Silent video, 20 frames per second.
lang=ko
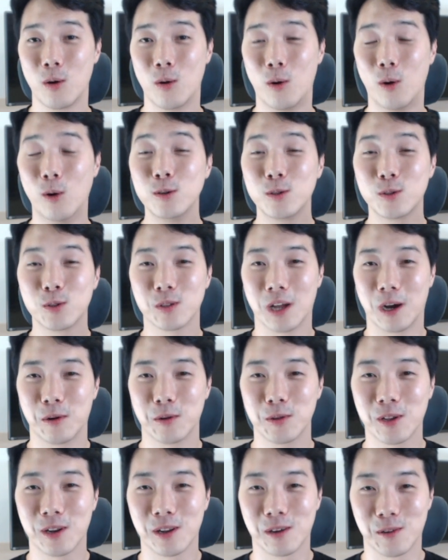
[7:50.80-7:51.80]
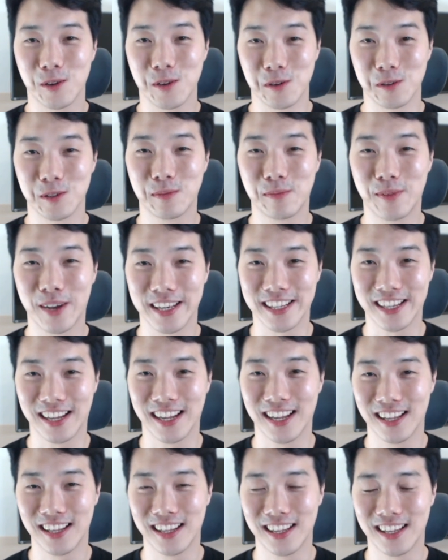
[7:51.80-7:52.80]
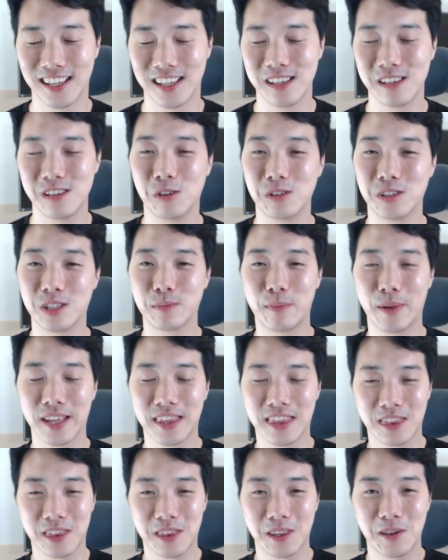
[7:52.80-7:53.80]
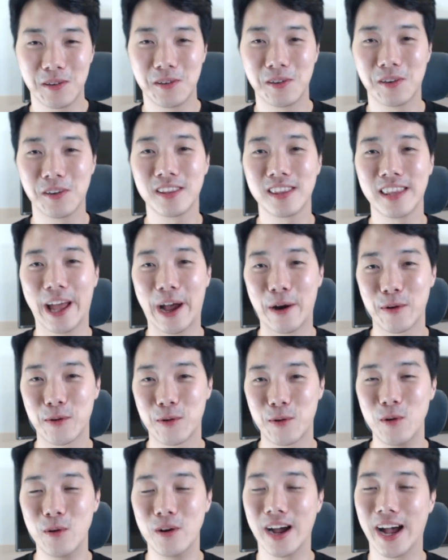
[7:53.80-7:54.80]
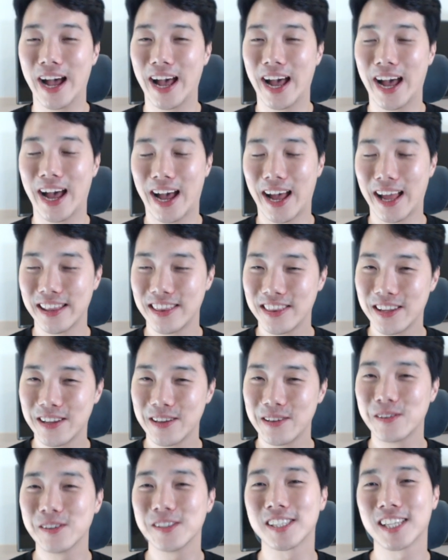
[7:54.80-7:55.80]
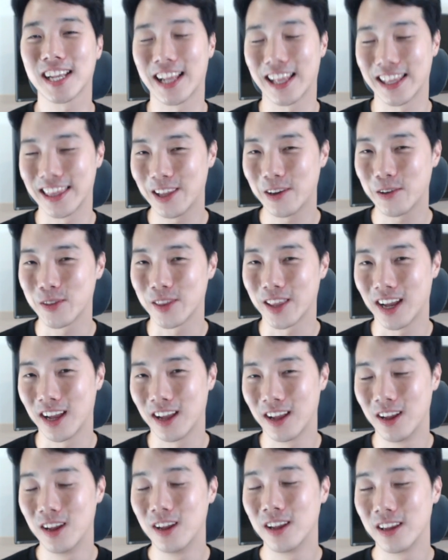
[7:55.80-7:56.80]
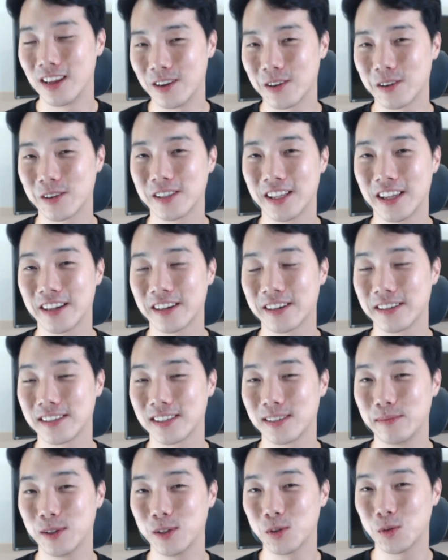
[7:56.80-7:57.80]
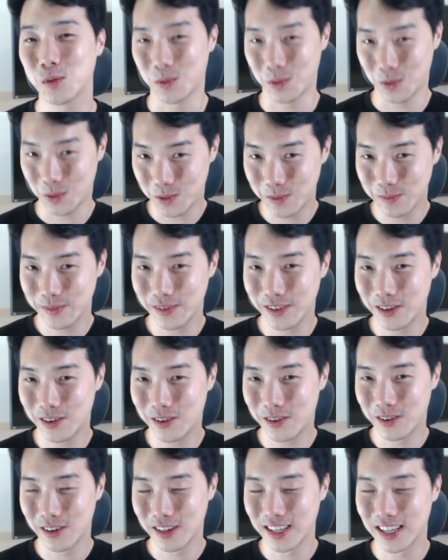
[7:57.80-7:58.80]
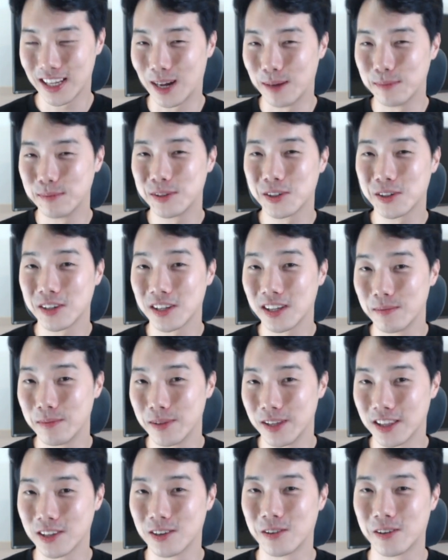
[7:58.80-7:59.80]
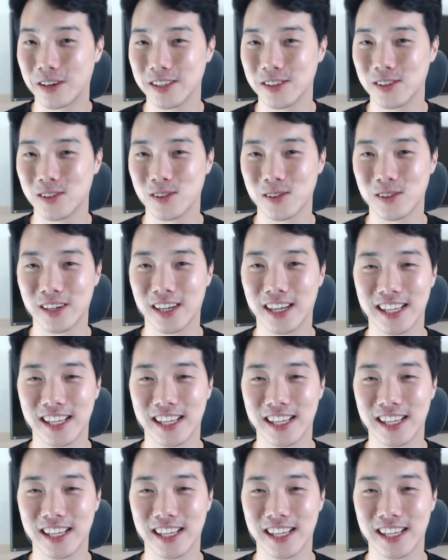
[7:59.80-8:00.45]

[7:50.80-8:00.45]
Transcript: 얼추 나오더라고요. 연습하니까. 연습했던 건 나오고 안 된 건 잘 안 나온다. 이렇게 생각하시면 조금 더 이 감정이입이 들어갈 수가